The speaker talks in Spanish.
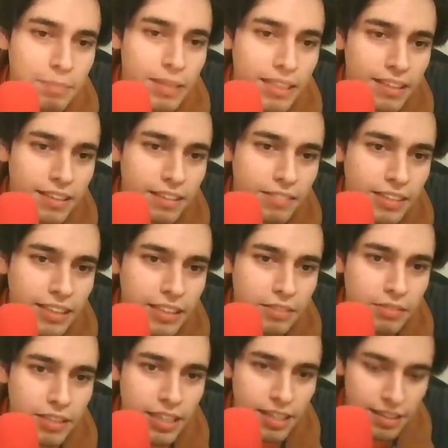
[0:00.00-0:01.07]
de la batalla
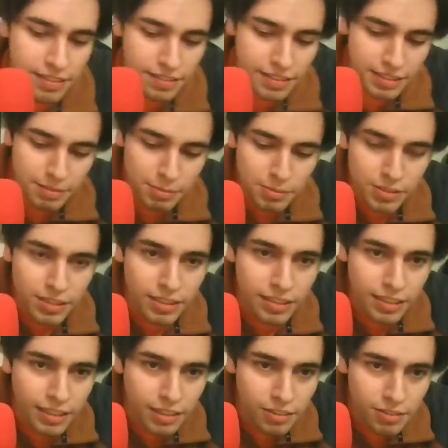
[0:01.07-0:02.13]
final, así que vamos a
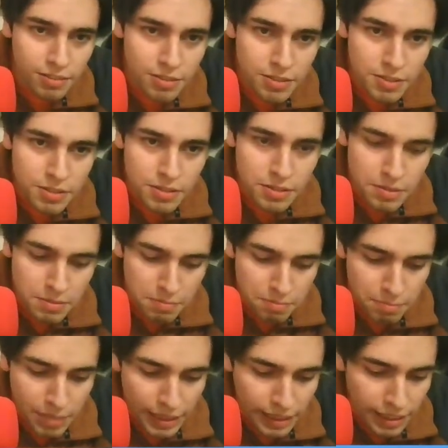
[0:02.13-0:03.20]
agregarlo.
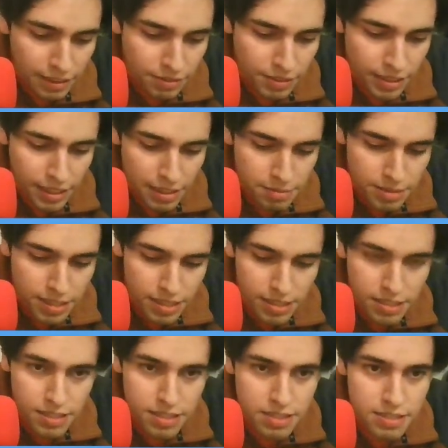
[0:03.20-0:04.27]
Batalla final.
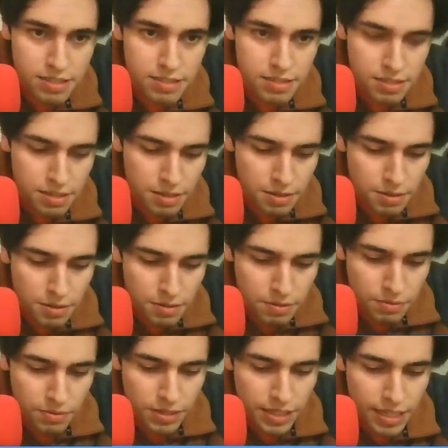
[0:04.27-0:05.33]

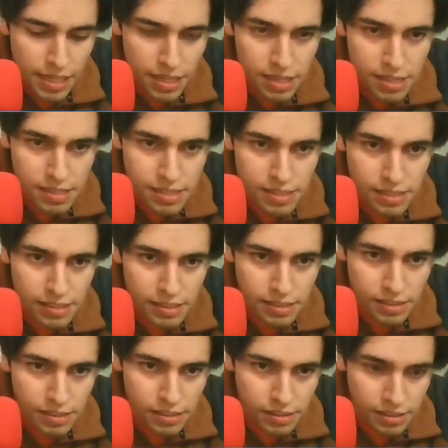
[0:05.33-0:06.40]
Final.
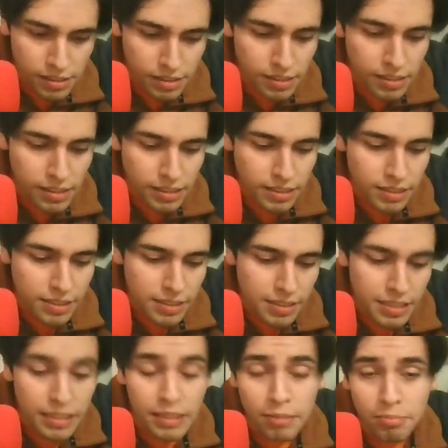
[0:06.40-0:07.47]

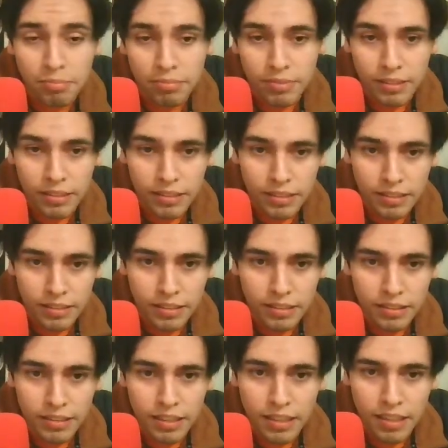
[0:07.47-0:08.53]
Este.
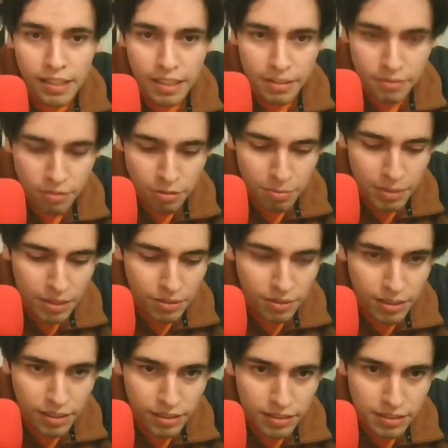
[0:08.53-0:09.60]
Terraformadora.
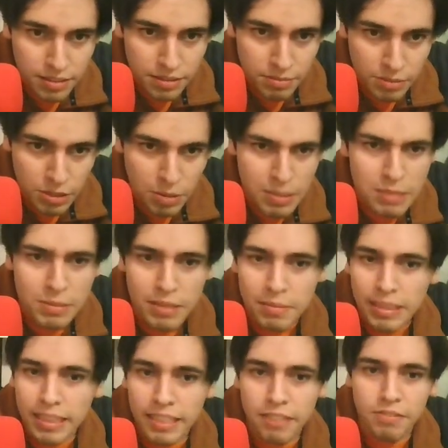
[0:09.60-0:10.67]
Bueno, vamos a poner
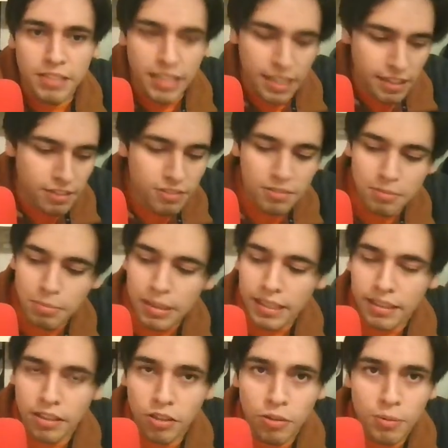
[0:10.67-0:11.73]
batalla final, ¿no? Para
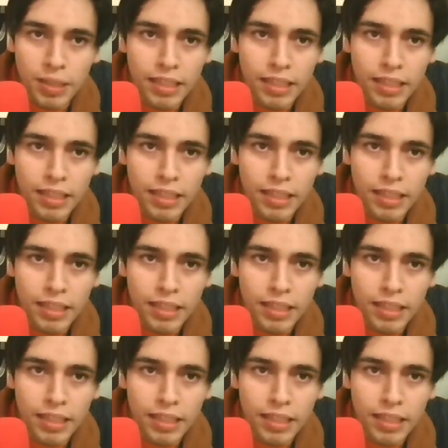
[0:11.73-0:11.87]
englobar